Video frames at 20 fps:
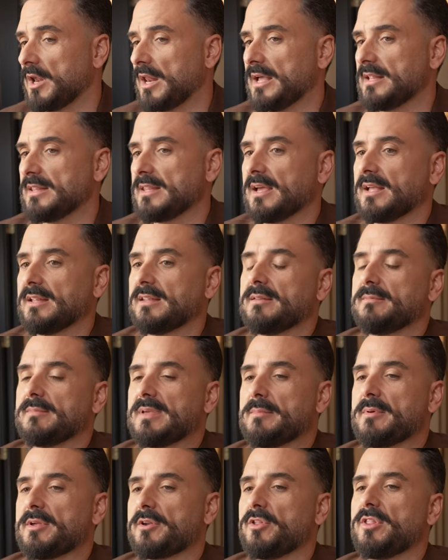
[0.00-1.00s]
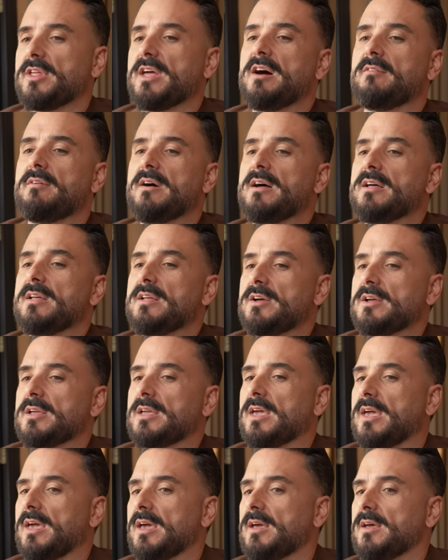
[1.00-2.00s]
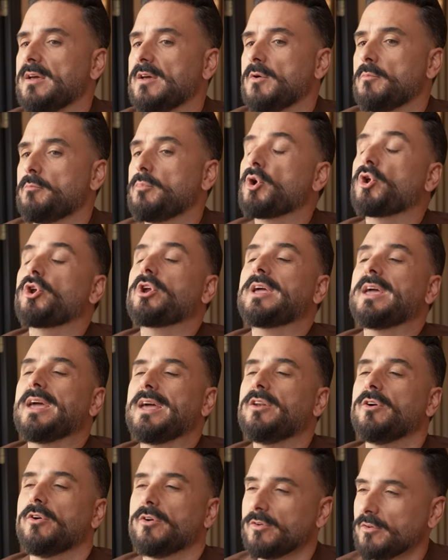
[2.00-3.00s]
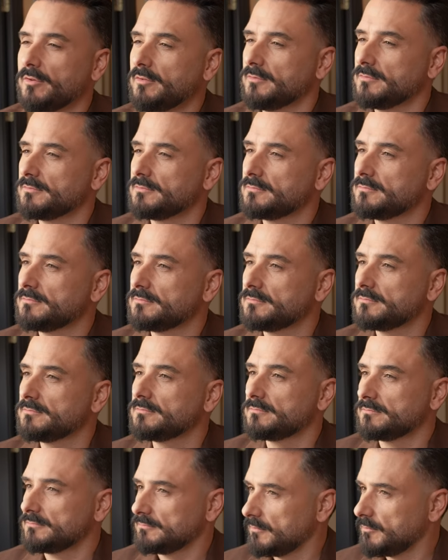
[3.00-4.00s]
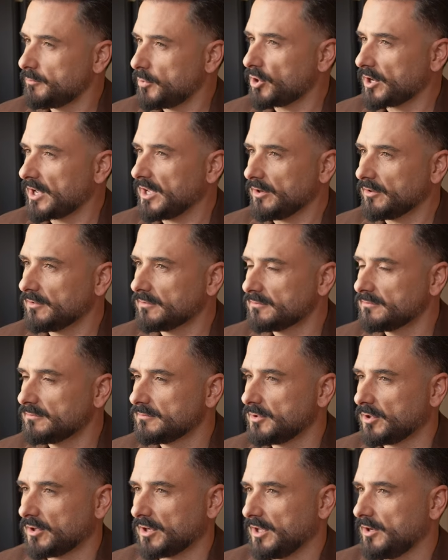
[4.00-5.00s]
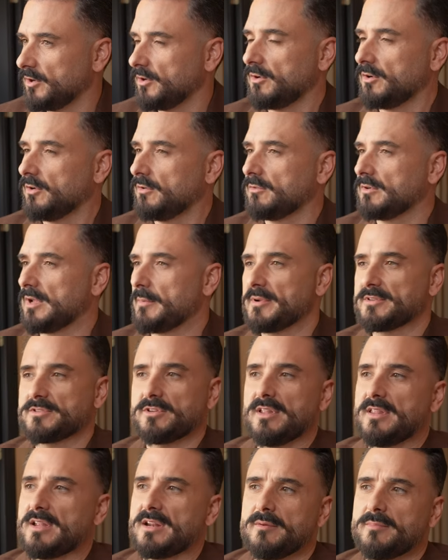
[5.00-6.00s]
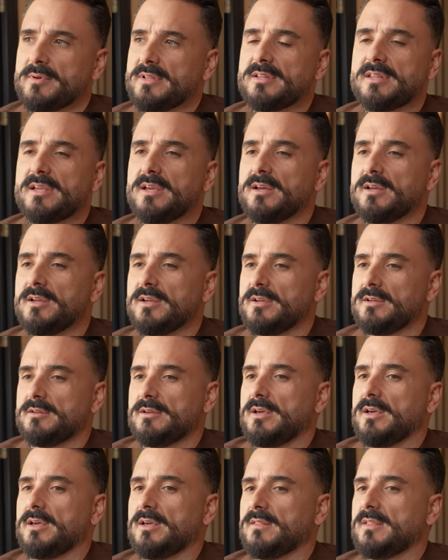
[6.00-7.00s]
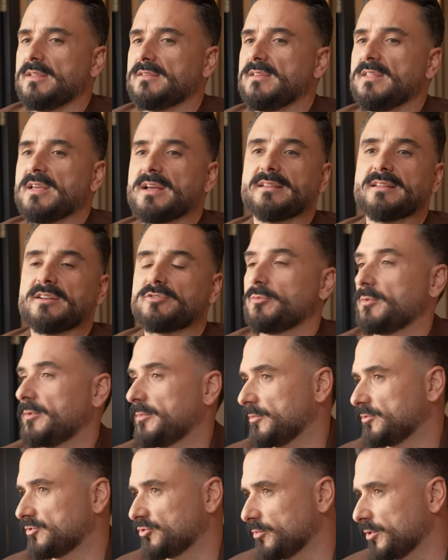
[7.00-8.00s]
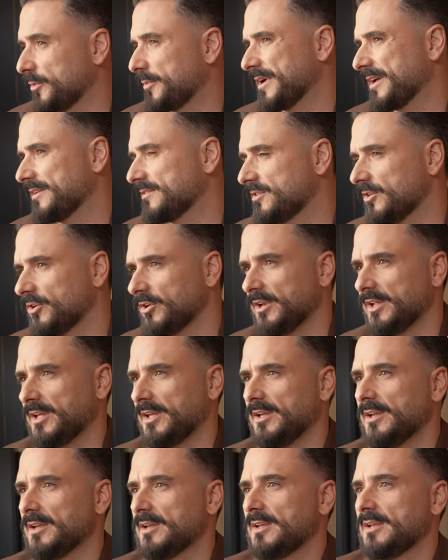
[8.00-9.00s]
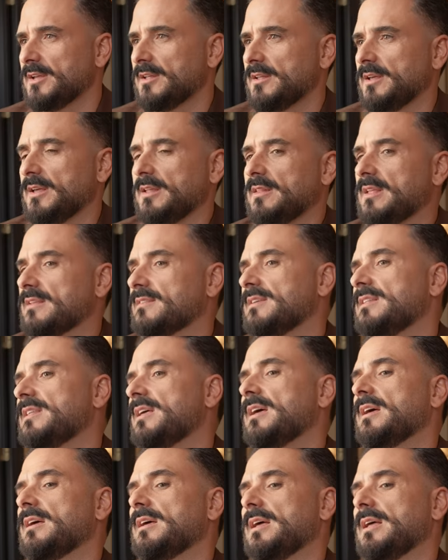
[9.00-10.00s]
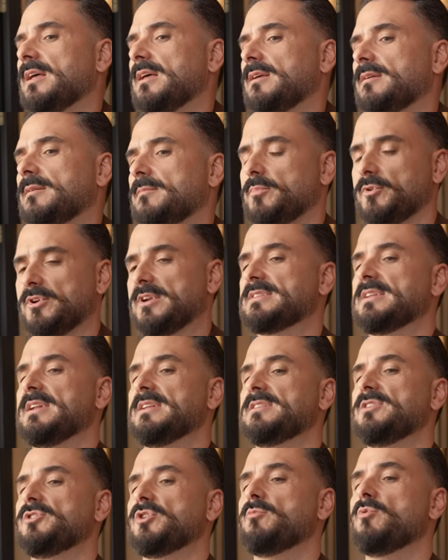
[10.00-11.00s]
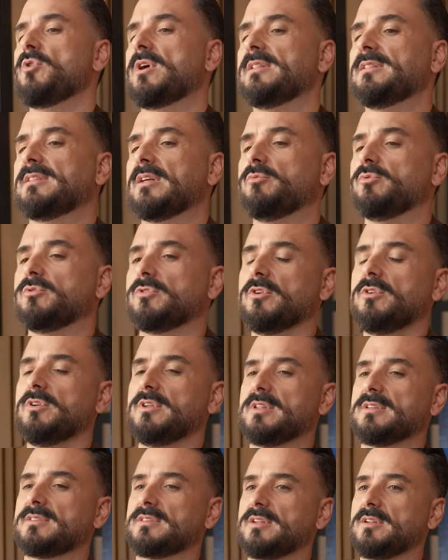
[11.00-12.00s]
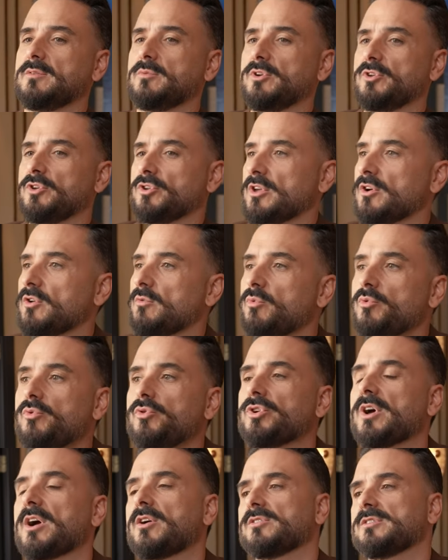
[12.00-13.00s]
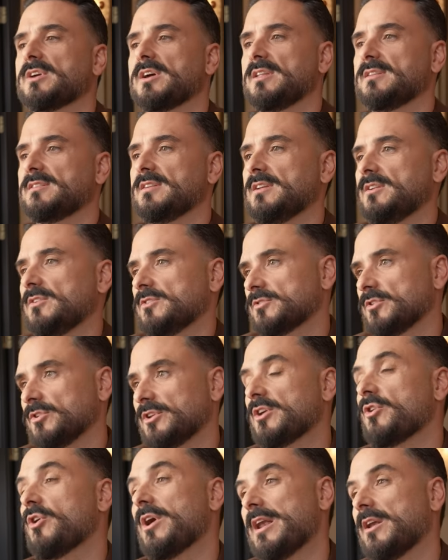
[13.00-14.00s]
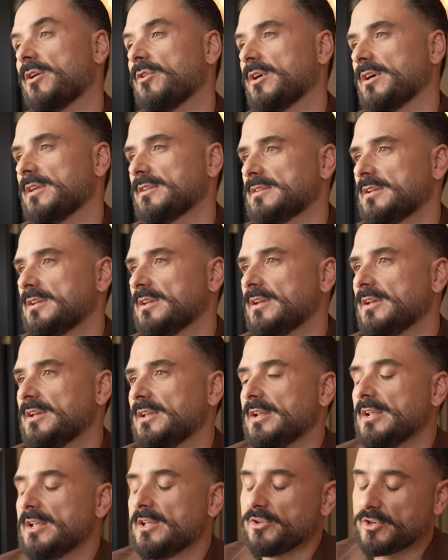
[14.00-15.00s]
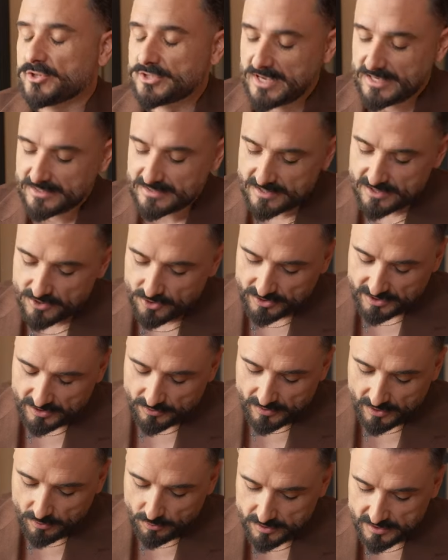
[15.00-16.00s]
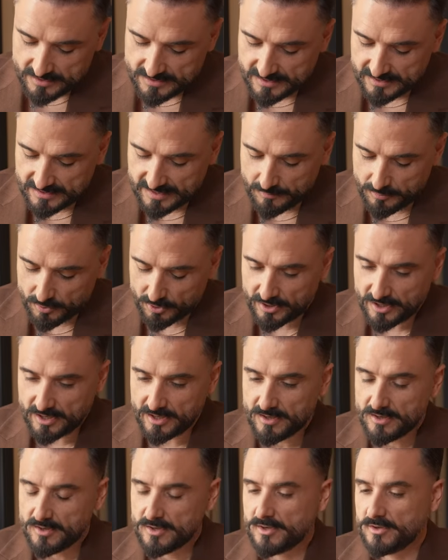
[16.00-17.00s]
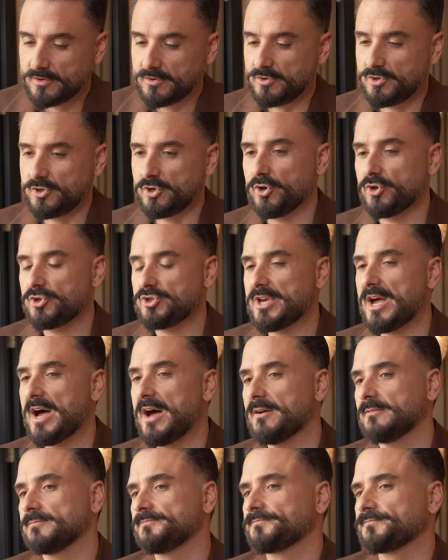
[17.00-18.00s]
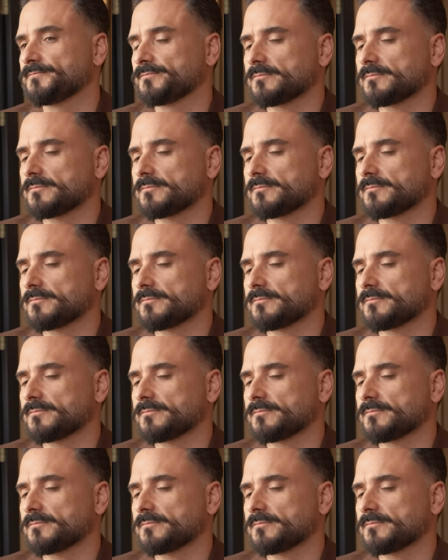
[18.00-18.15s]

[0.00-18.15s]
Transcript: a la gente que, me rodeaba, que por qué no, ¿no? ¿Por qué no? ¿Por qué no una persona de repente eh, decide cantar sus propias canciones? Eh, decide eh, ponerse en el sitio como un cantautor y decir, bueno, yo tengo muchas cosas que decir, no solo tengo algo que decir. Entonces, este disco tiene una luz distinta porque yo ya